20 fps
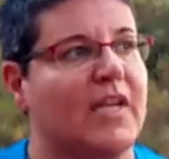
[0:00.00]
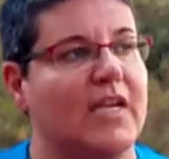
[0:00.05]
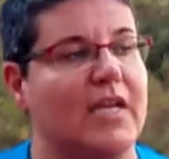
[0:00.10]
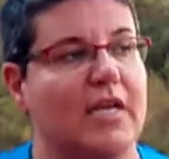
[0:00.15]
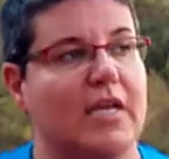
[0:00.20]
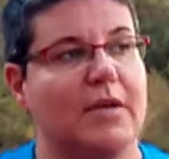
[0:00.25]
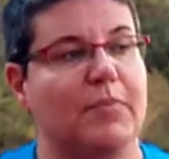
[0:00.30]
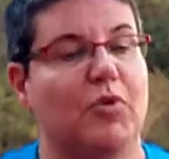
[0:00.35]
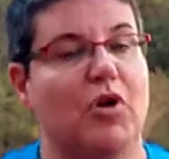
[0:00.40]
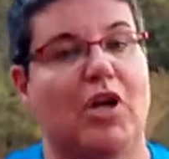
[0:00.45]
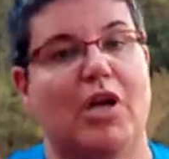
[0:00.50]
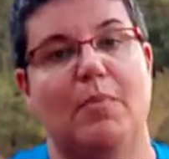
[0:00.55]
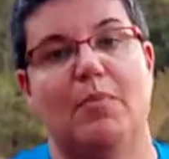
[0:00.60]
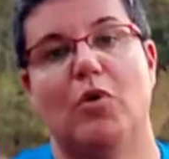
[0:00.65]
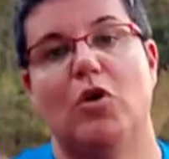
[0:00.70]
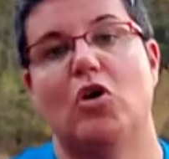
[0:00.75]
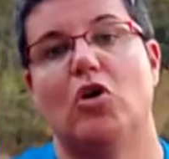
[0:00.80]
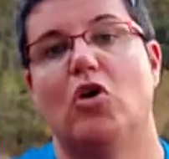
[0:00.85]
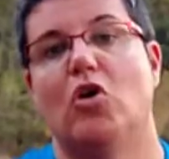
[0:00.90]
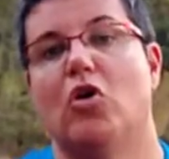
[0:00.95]
y, por
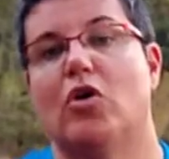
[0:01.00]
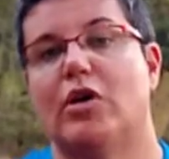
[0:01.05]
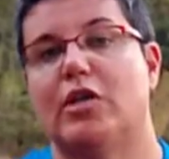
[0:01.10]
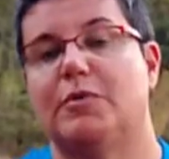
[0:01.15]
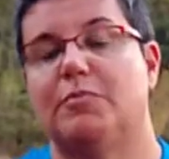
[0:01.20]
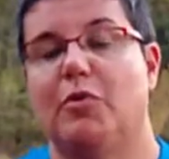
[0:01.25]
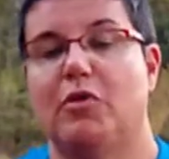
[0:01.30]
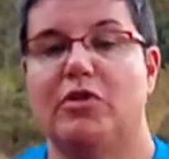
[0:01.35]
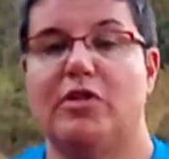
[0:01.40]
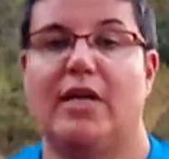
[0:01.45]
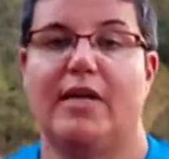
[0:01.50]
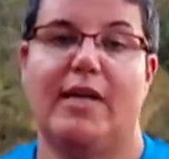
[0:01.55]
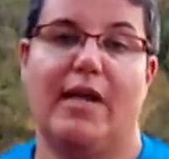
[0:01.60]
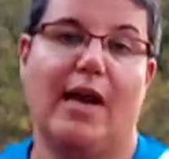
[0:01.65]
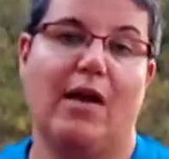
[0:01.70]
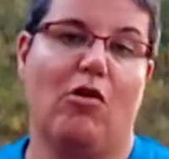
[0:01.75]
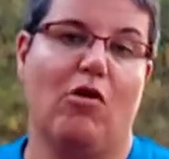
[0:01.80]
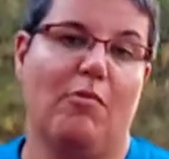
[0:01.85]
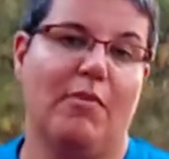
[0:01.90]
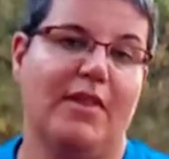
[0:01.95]
ejemplo, no responde ni a
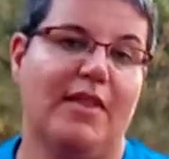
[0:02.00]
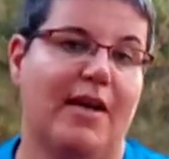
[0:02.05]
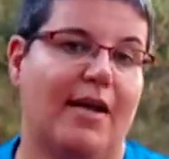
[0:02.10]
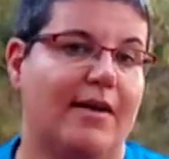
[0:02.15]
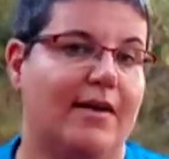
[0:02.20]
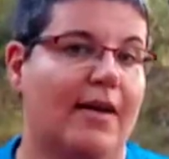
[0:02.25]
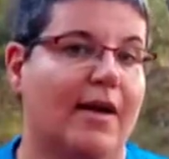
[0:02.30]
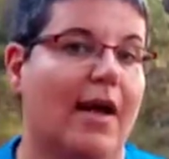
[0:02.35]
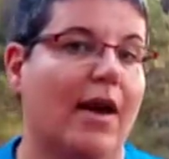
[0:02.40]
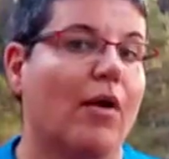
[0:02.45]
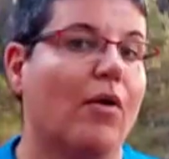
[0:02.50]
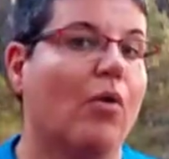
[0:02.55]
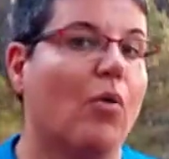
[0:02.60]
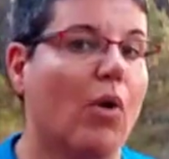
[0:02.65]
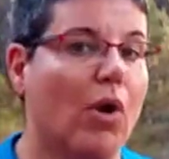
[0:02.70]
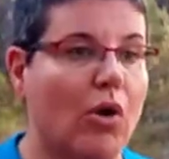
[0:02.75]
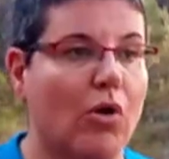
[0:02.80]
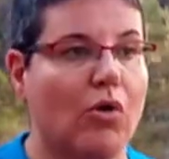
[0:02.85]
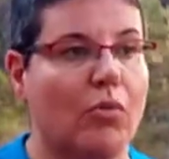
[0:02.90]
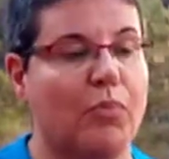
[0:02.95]
la comida ni al
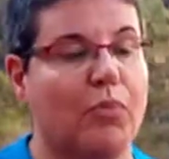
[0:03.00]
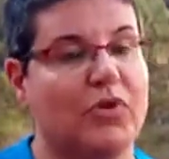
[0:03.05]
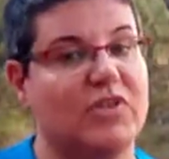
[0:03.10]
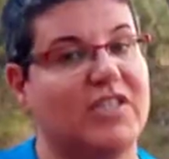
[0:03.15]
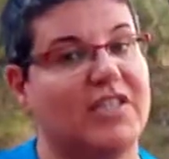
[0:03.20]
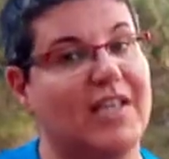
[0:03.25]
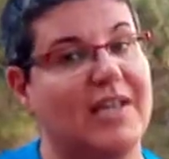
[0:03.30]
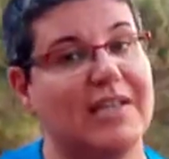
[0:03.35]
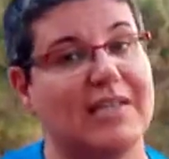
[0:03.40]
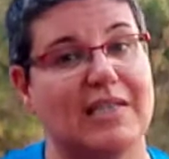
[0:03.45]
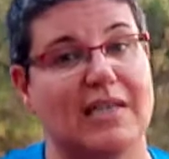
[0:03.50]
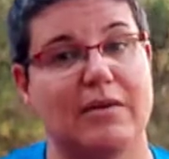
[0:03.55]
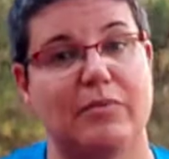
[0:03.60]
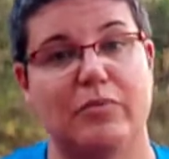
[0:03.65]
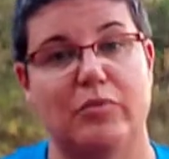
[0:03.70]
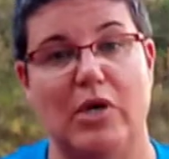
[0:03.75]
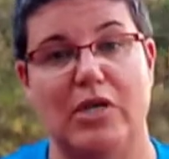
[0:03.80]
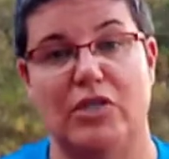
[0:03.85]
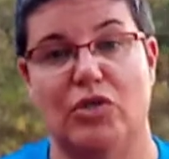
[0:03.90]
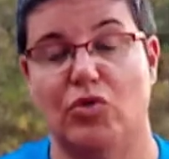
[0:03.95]
juego, pues tienes que
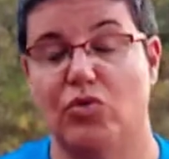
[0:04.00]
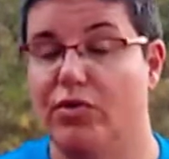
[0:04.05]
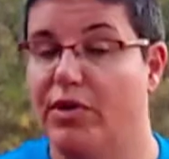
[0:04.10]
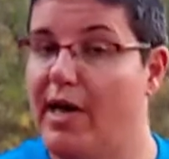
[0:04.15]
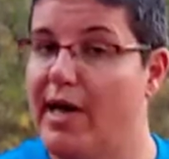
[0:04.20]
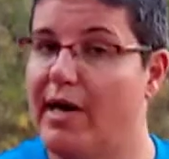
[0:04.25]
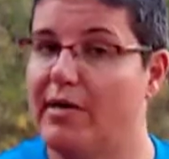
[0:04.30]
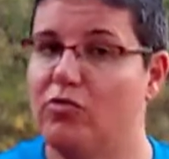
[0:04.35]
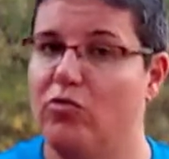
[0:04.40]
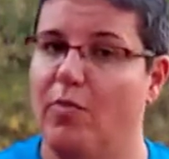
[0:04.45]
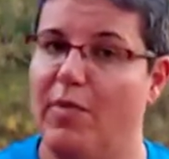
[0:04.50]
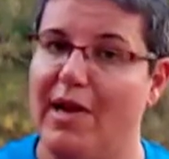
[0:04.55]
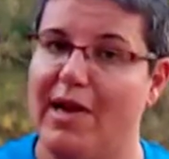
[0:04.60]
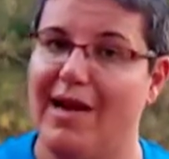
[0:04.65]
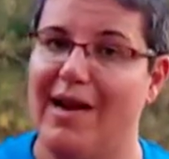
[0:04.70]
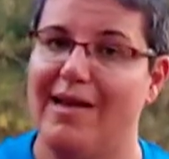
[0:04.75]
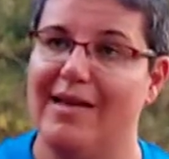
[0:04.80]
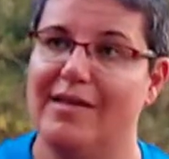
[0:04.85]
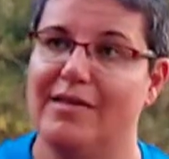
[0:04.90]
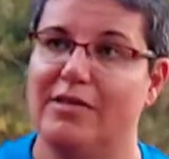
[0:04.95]
estudiar a tu
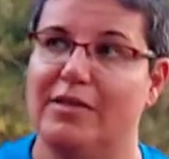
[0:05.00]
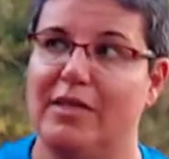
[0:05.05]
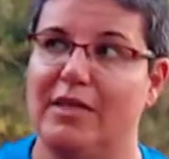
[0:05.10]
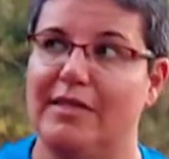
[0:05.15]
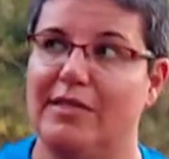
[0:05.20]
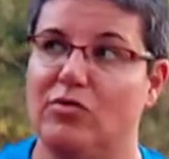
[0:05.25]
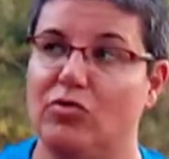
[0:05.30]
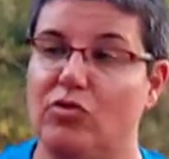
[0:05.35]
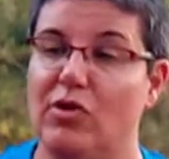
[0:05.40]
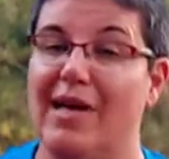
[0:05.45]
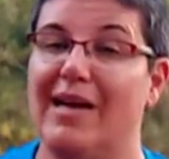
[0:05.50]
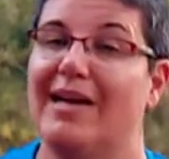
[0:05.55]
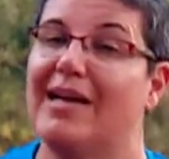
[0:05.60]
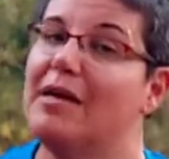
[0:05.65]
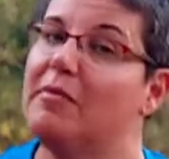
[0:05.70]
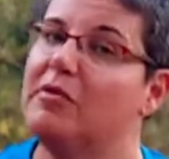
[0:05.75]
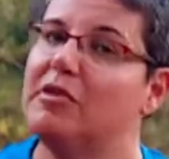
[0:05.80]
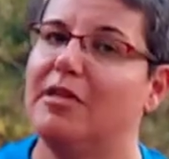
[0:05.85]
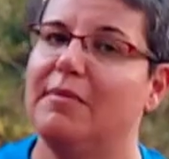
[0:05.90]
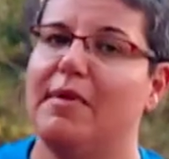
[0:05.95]
perra y, estudiar
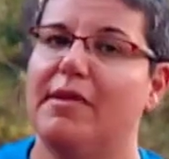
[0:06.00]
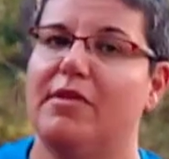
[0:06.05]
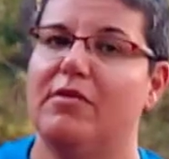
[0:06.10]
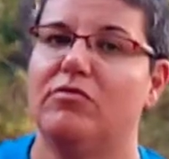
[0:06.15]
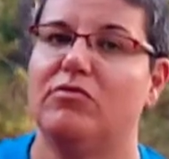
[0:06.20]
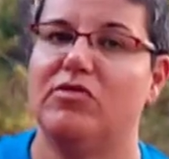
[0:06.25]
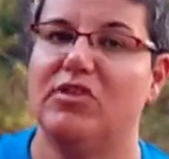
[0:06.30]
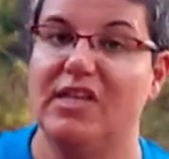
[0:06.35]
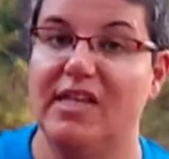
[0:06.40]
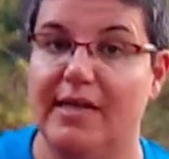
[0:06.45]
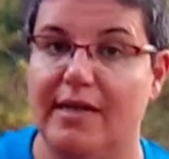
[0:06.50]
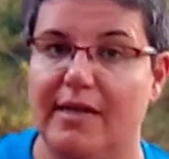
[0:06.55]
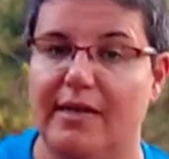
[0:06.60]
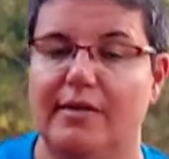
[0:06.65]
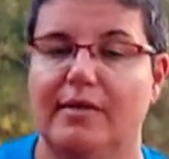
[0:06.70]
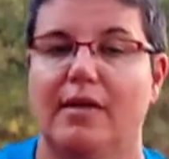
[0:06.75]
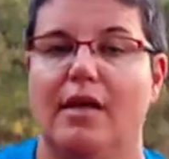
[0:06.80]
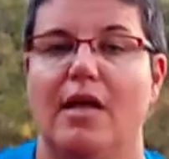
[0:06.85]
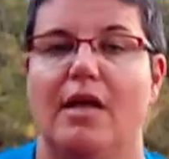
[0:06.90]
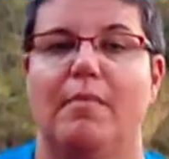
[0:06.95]
qué motivación tiene
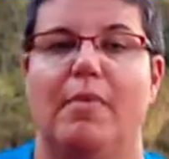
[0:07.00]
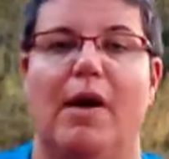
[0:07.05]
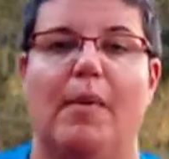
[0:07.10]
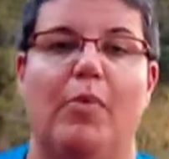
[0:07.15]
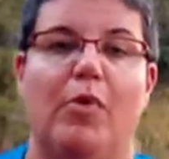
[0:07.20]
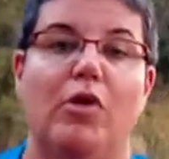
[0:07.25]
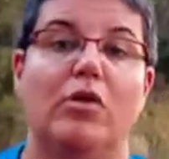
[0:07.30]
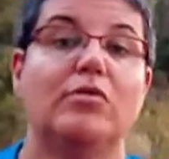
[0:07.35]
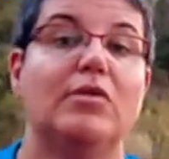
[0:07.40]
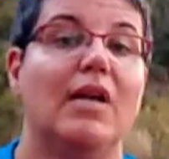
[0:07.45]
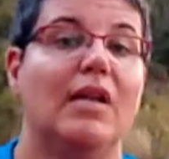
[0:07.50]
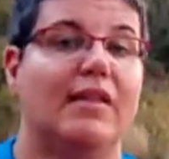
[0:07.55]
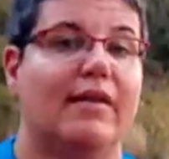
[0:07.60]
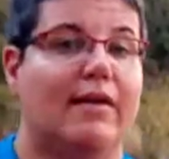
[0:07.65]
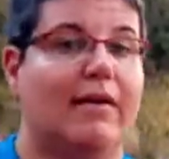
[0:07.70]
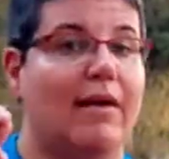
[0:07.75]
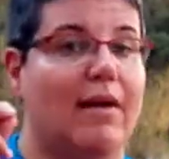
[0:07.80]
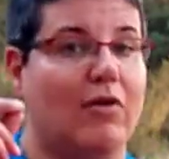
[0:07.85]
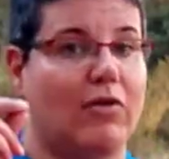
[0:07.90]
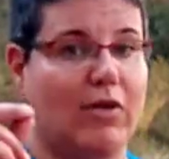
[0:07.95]
para poder
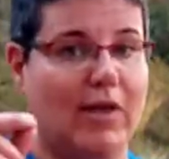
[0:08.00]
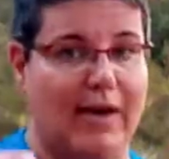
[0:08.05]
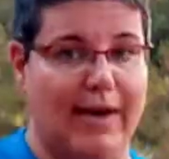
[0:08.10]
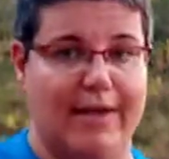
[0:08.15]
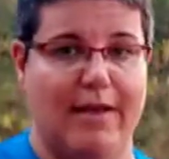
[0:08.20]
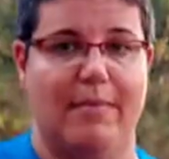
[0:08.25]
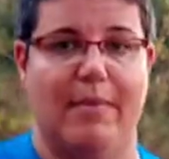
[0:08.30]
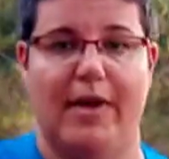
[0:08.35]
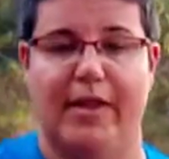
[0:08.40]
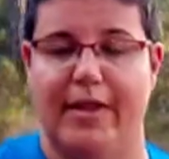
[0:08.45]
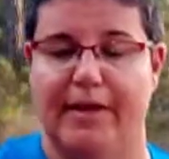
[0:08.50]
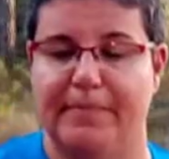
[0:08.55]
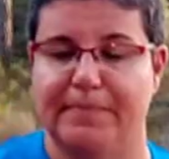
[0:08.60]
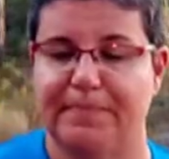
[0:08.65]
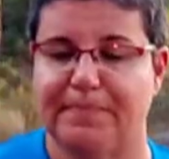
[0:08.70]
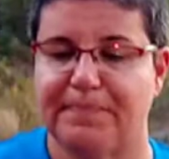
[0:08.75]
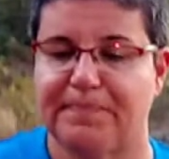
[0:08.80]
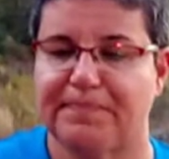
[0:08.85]
utilizarla a la hora de la llamada.